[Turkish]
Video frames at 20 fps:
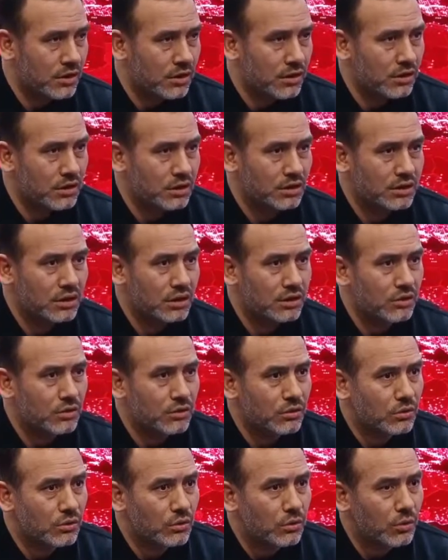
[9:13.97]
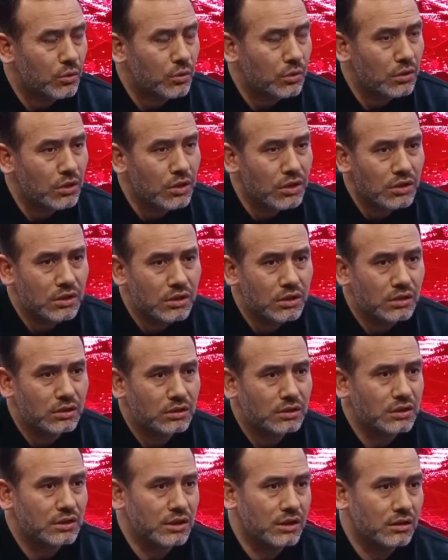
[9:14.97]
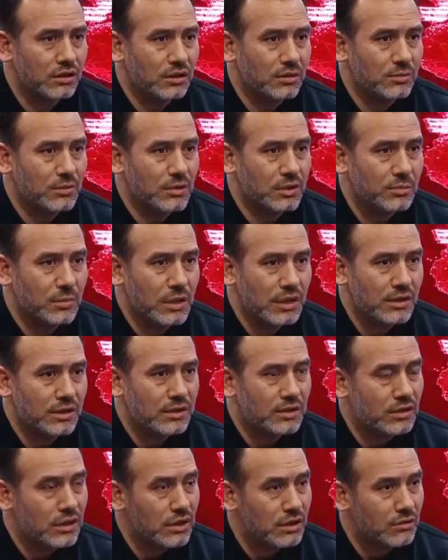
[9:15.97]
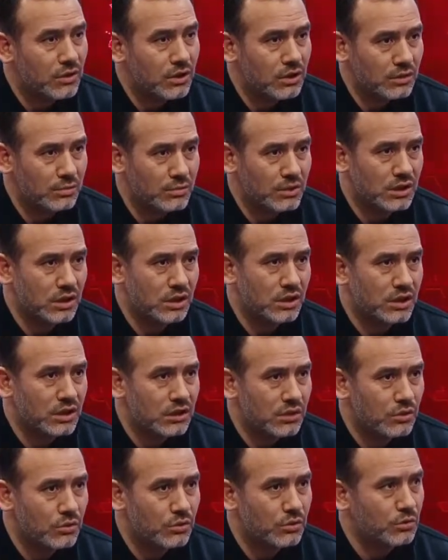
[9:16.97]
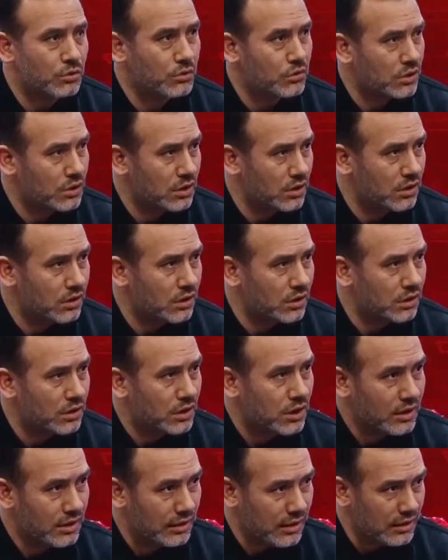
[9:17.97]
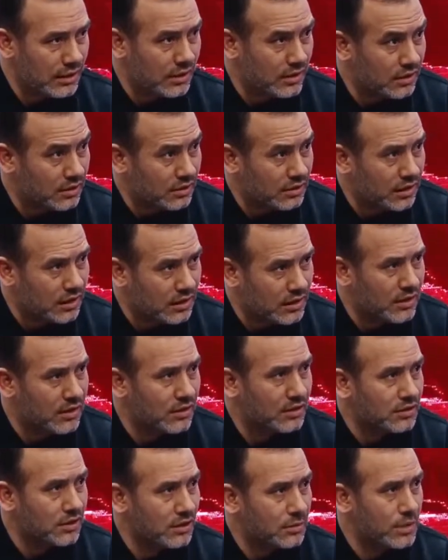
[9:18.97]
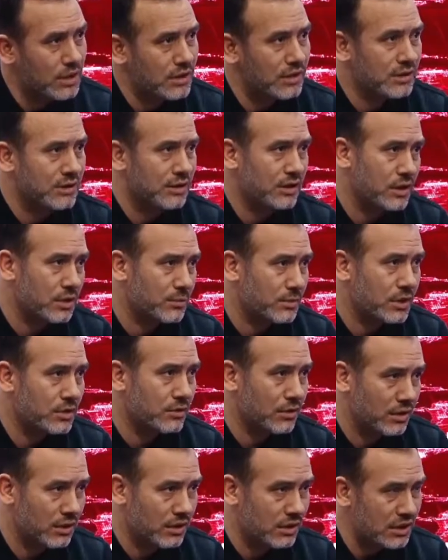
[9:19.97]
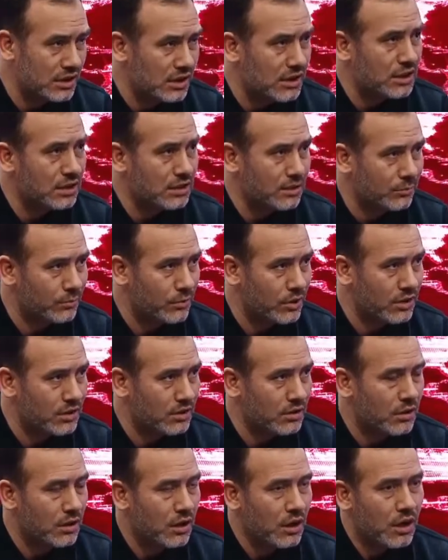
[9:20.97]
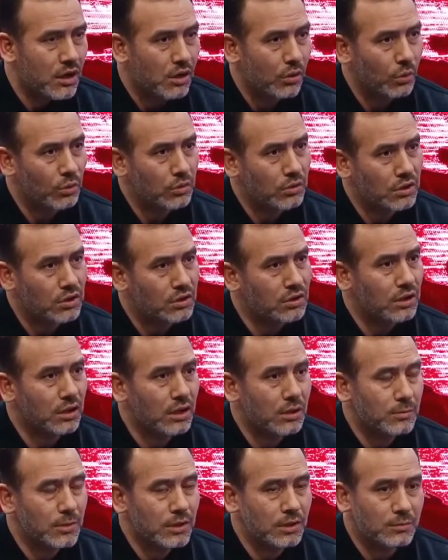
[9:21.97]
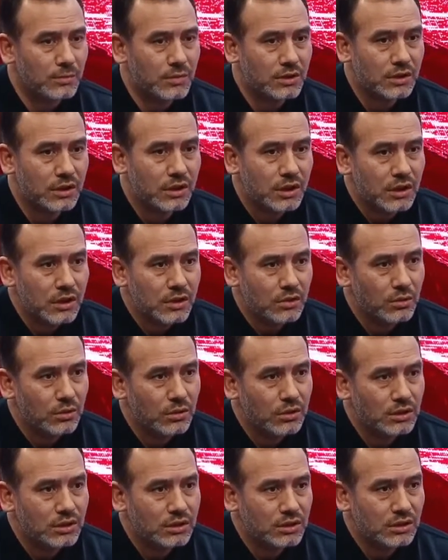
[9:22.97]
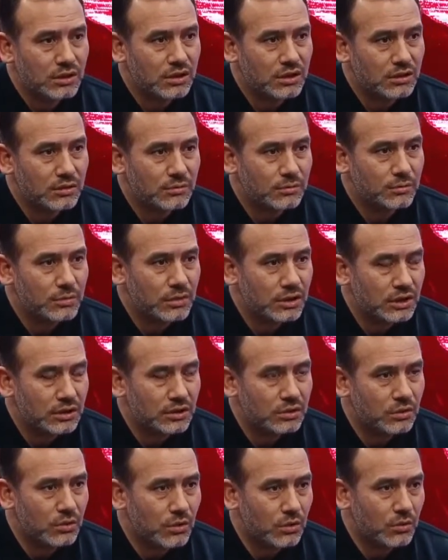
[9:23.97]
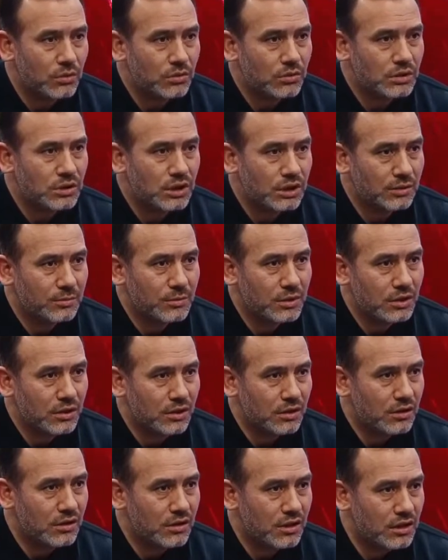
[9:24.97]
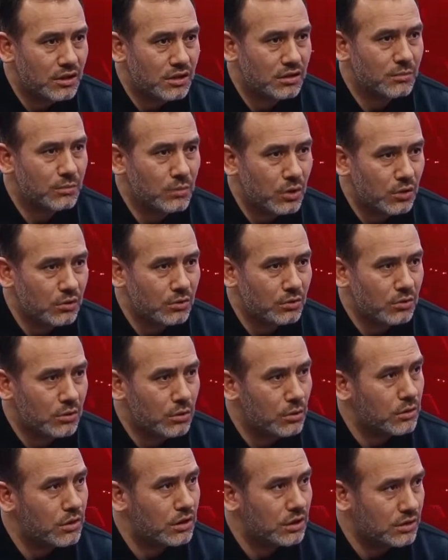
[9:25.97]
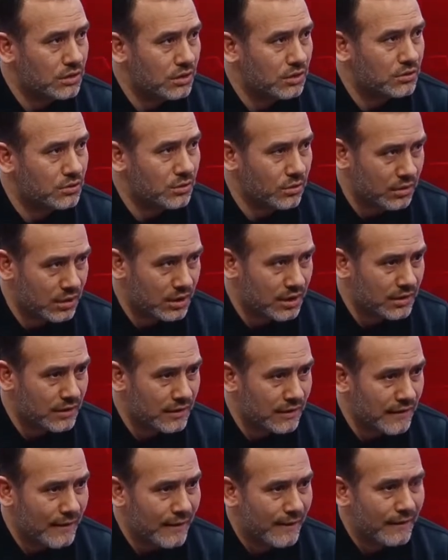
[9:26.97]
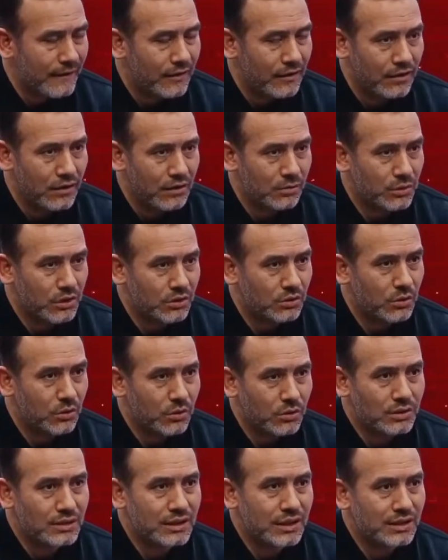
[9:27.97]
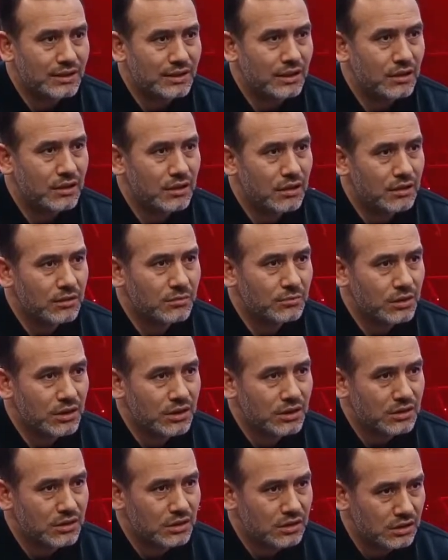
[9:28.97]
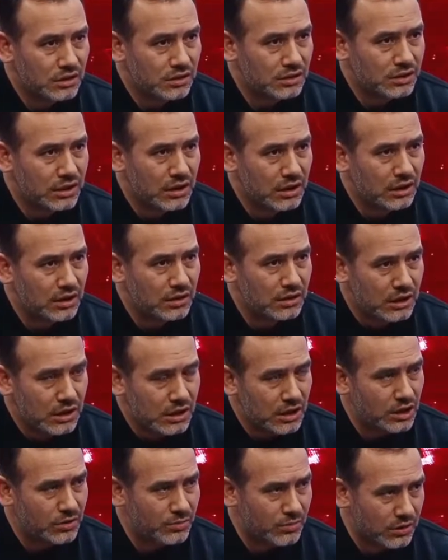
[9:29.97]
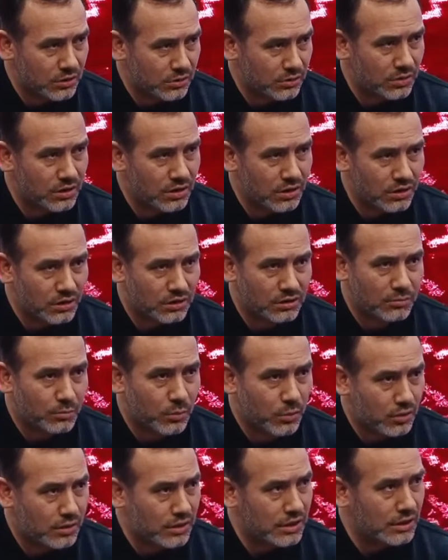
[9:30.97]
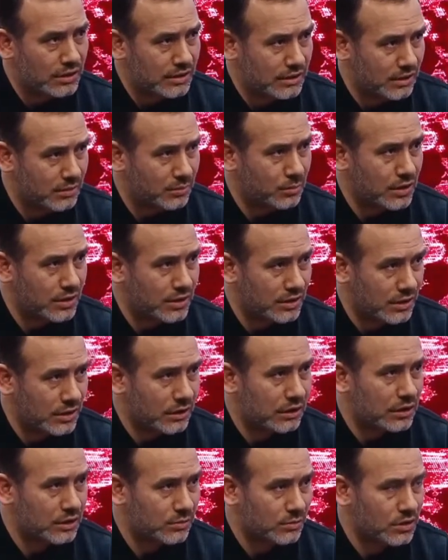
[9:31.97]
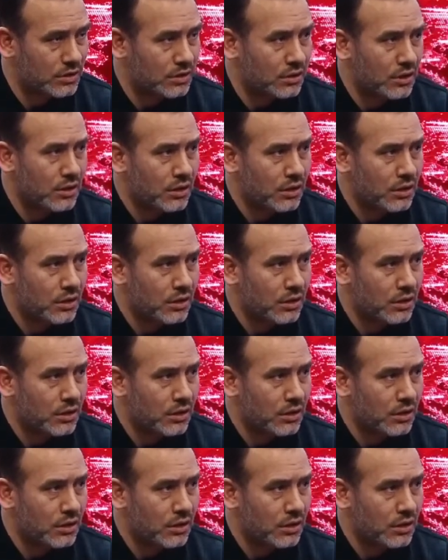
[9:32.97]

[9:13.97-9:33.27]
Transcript: Hatta o okullarında yasaklanmış medreseler vardı bizden 200-300 yıllık gelenek, geleneksel medreselerimiz vardı din eğitimi veren. Hı hı. Onları da kapatmış. Dolayısıyla 1976'da Mao öldükten sonra Hı hı. 1980'de e, biraz e, şey değişmiş, onların politikse biraz değişmiş.